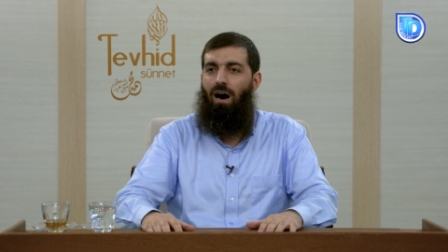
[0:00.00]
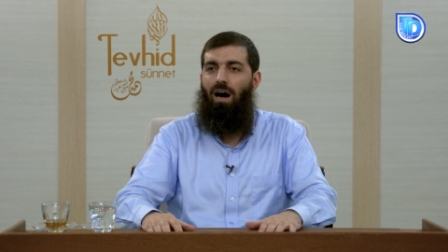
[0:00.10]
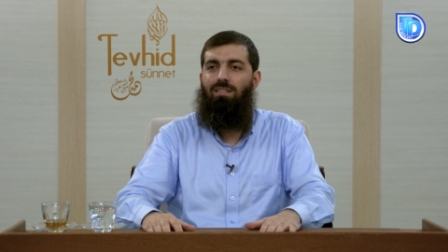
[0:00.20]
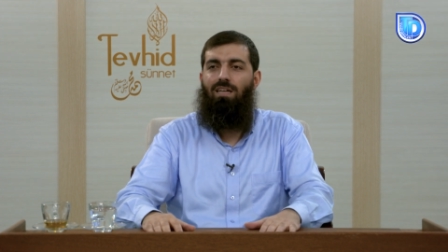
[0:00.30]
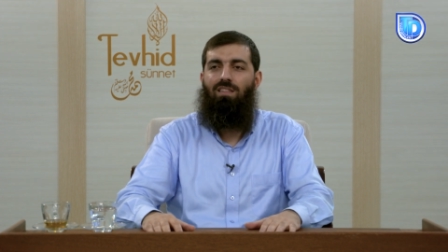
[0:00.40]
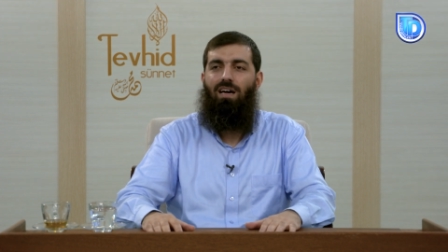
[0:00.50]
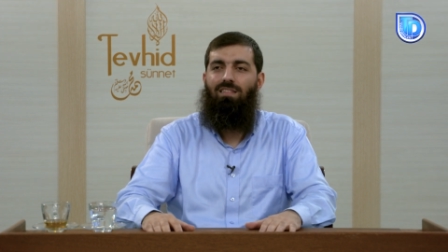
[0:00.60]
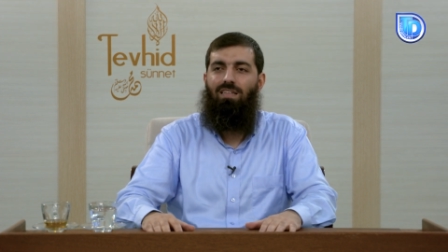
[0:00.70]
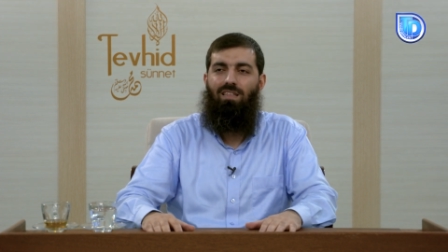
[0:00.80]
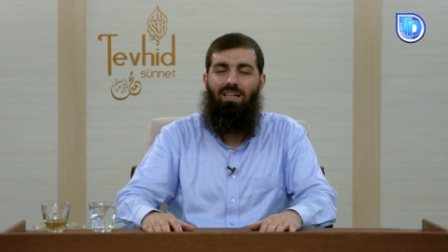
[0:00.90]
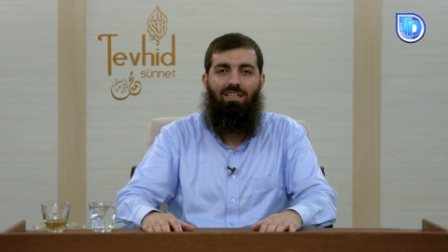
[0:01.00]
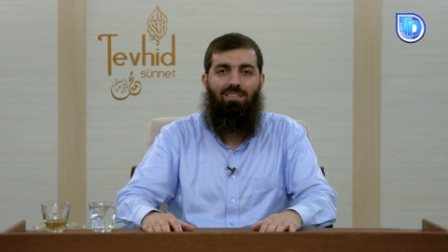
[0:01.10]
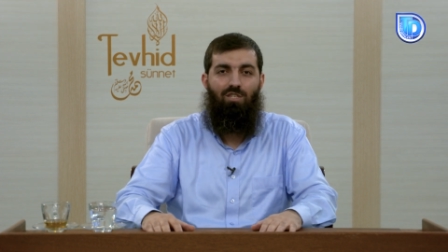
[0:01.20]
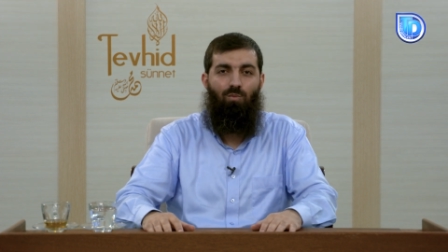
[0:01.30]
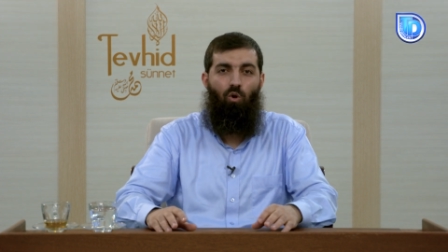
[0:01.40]
Anlattı, anlattı,
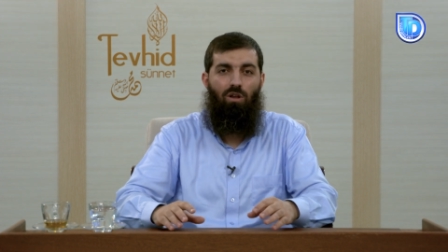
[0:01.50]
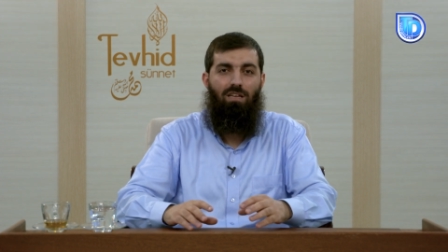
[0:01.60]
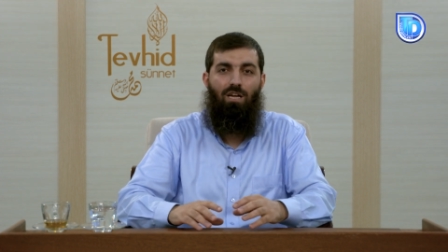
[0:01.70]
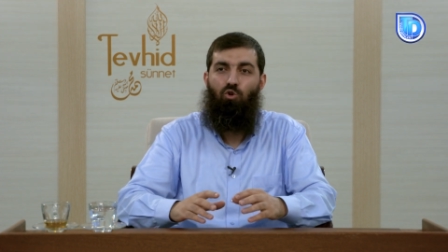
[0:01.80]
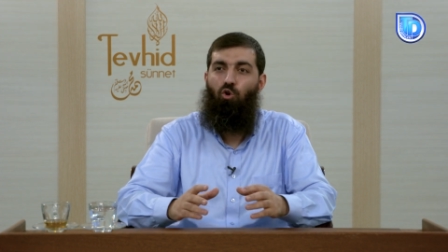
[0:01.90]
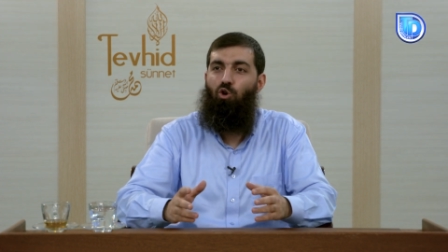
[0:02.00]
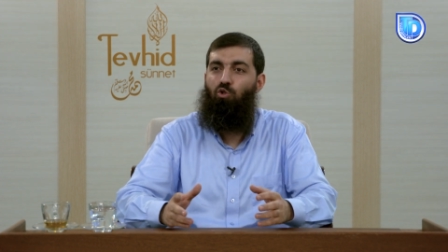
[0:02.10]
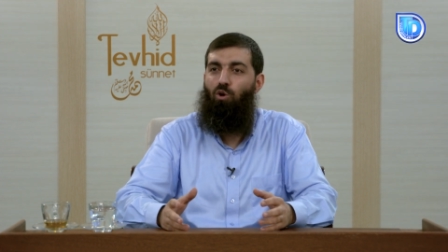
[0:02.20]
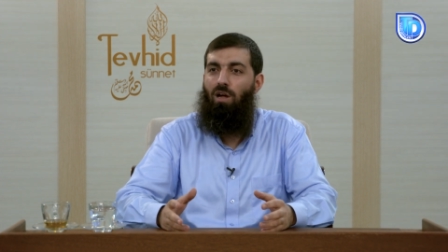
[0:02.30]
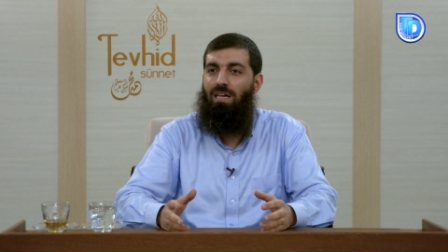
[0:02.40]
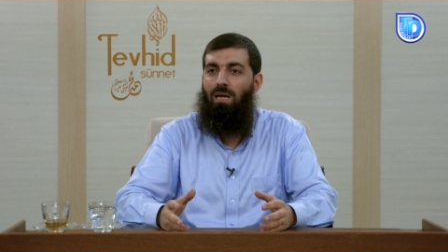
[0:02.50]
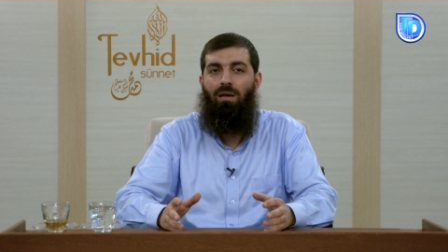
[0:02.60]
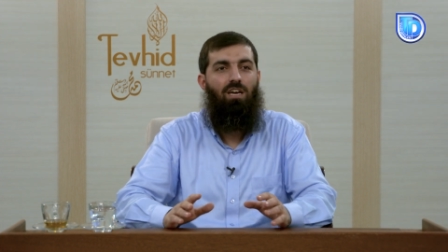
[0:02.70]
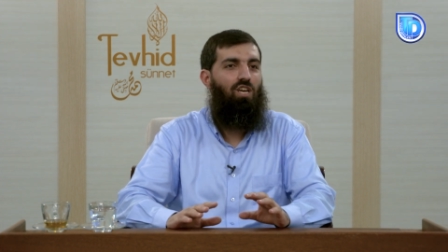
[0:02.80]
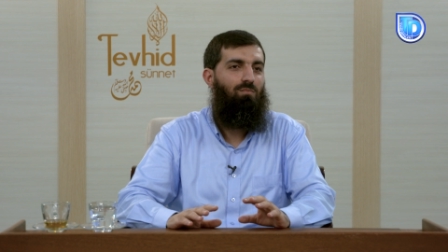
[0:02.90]
anlattı. Şimdi olaylar çok kötü olaylar
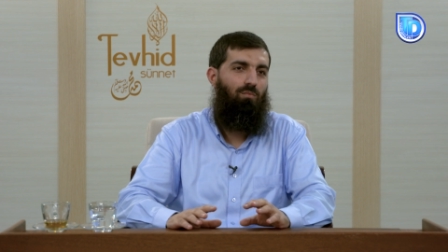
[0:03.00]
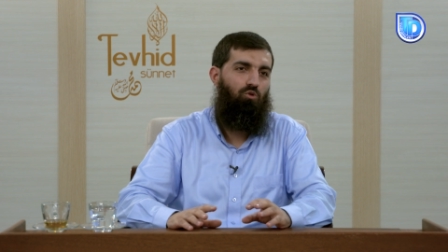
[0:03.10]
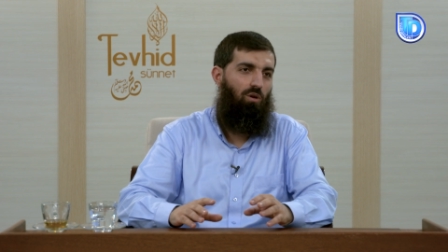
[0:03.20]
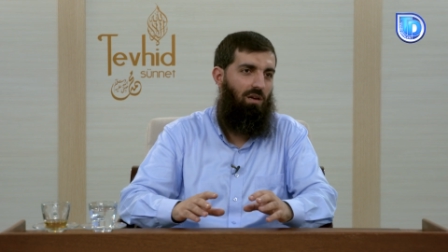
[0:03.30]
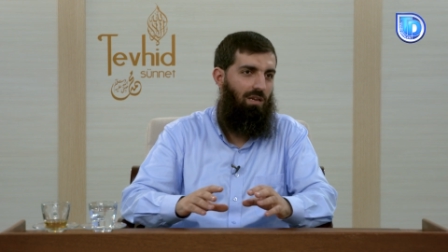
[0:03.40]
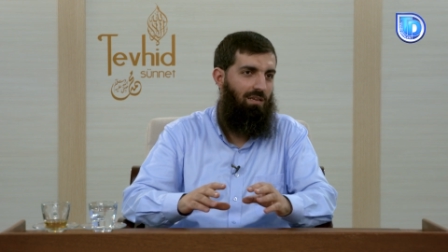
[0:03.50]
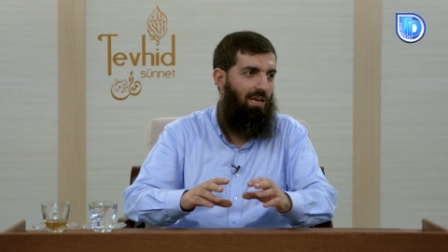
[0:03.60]
ama yaşanmamış olaylar.